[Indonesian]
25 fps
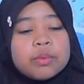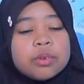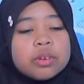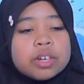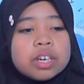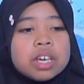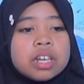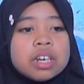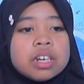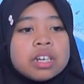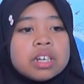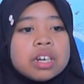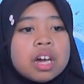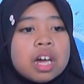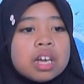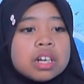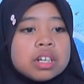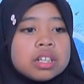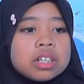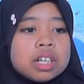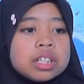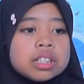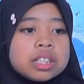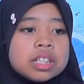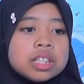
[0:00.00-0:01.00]
mungkin
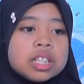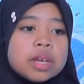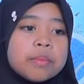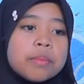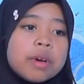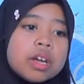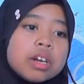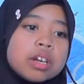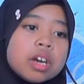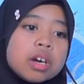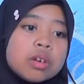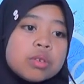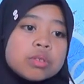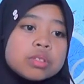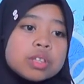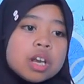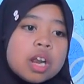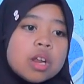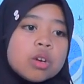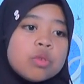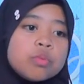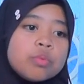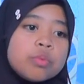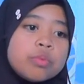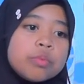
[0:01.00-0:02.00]
karena setiap hari aku
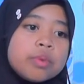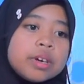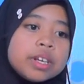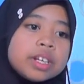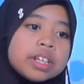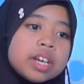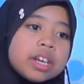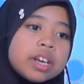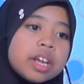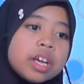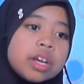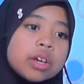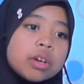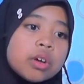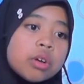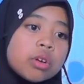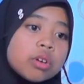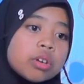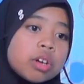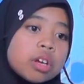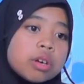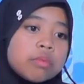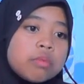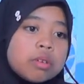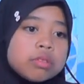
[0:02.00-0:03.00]
selalu memainkan ekor
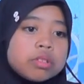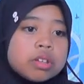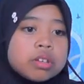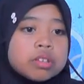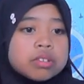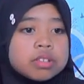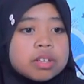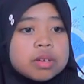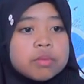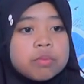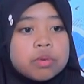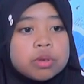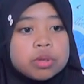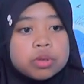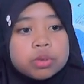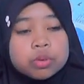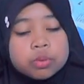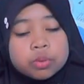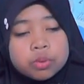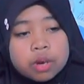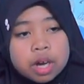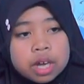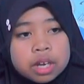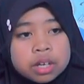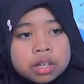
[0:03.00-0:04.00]
kerbau tersebut
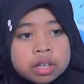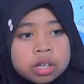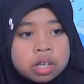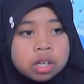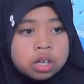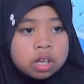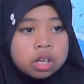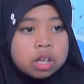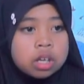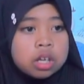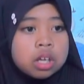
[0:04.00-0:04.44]
tuan.